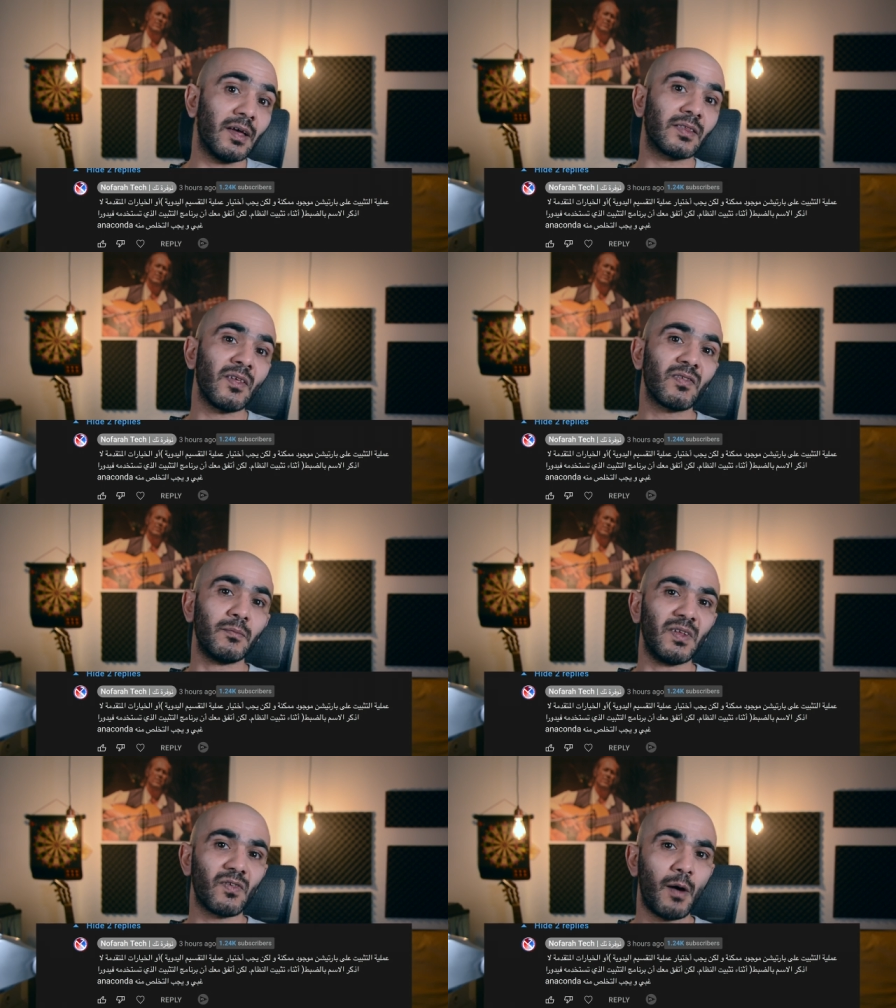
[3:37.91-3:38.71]

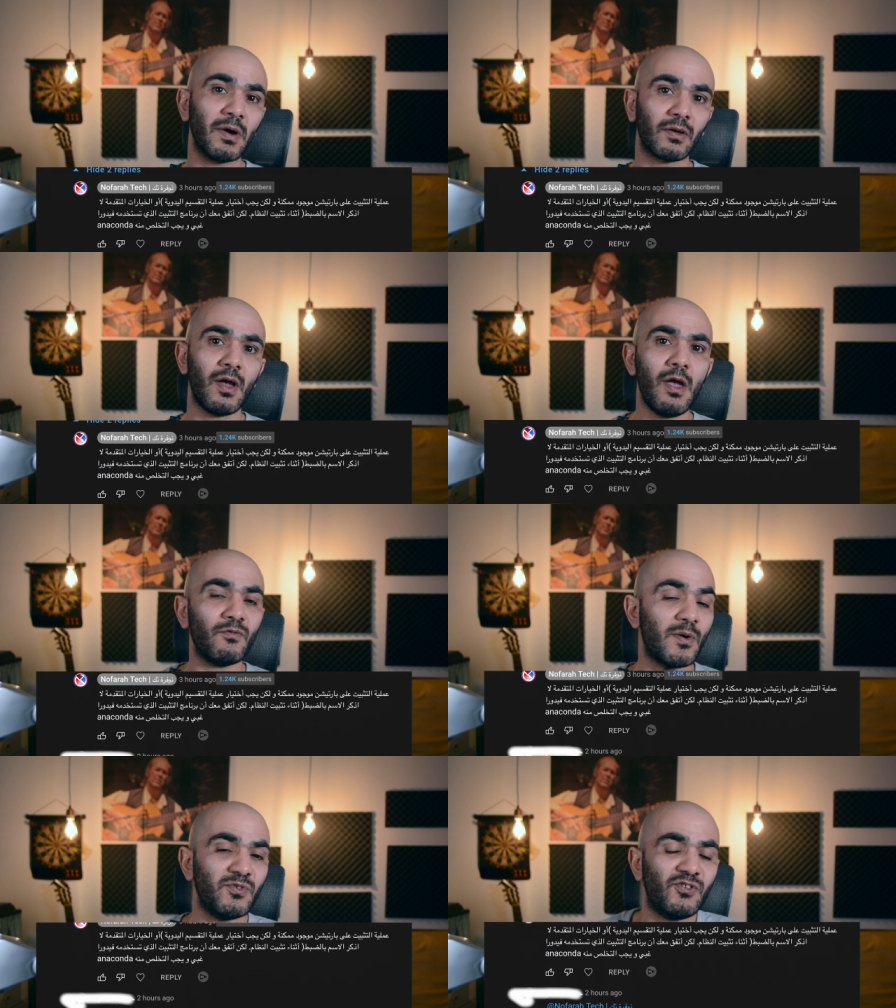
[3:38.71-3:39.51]
تنصب نظامك
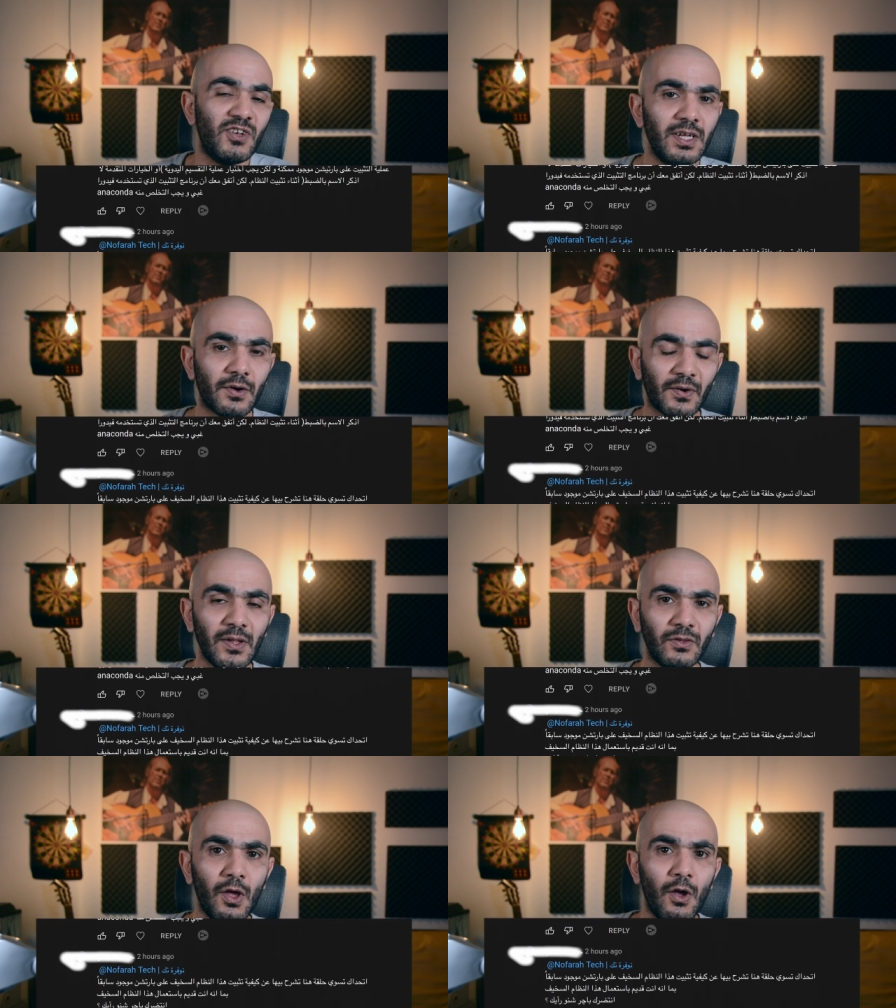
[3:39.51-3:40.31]
فبي بيجيني
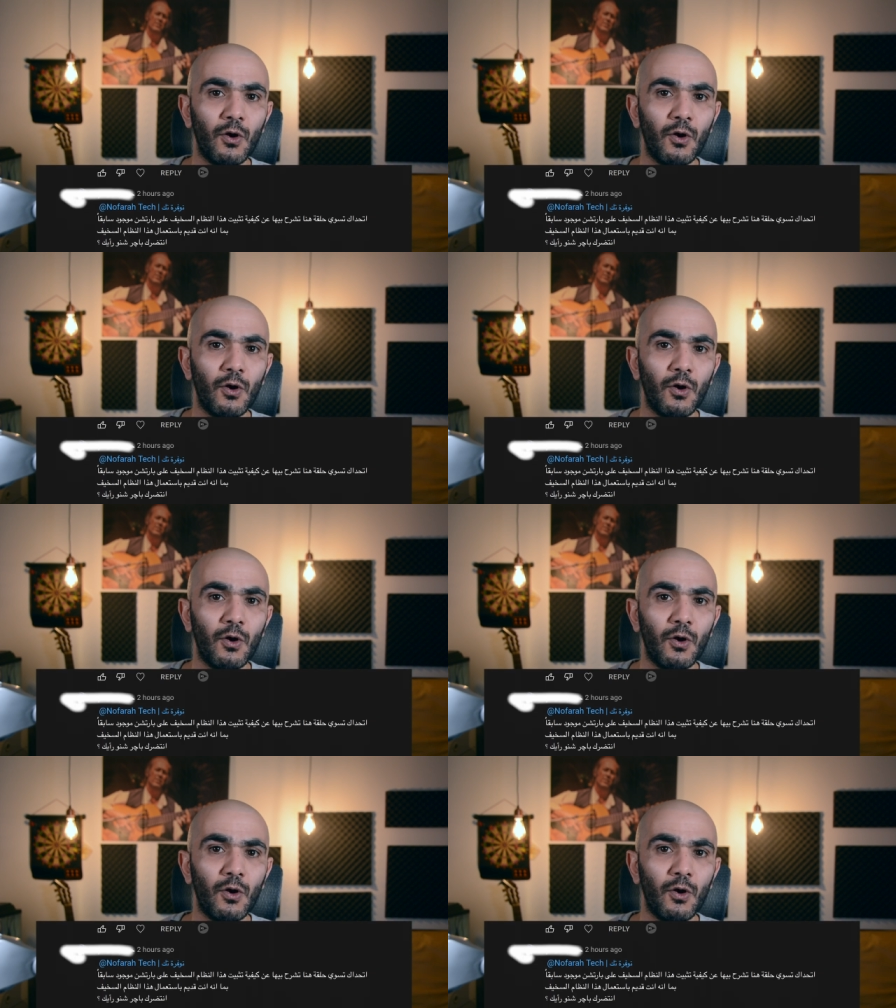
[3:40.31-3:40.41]
الرد